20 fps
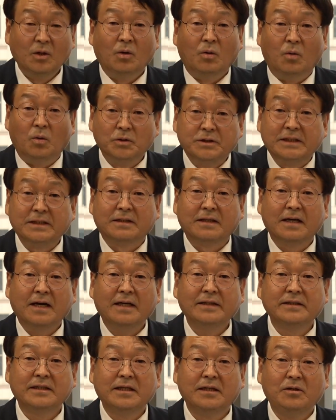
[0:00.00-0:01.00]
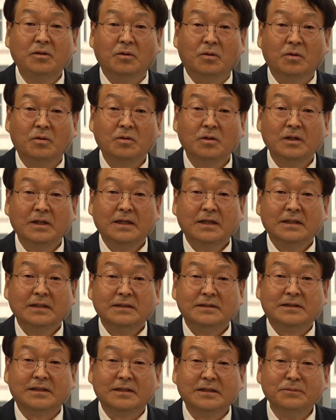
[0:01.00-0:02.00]
오직 한 길로
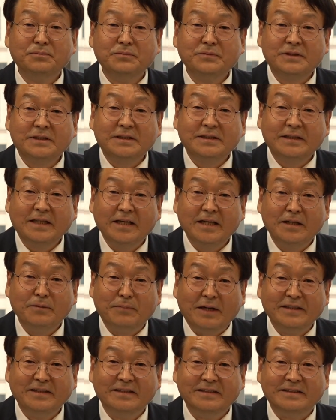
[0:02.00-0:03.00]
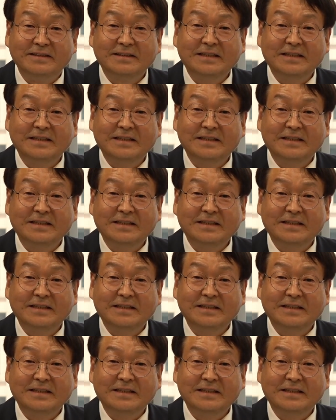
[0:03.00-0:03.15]
지금 시대에 맞는